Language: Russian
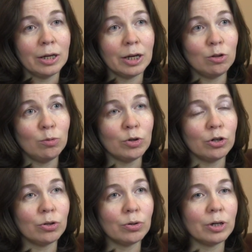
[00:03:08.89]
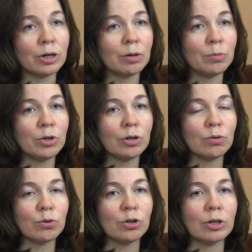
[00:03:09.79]
Я думаю, что никому не
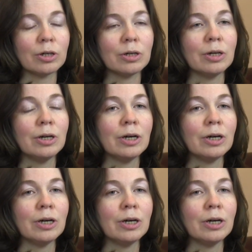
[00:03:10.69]
нужно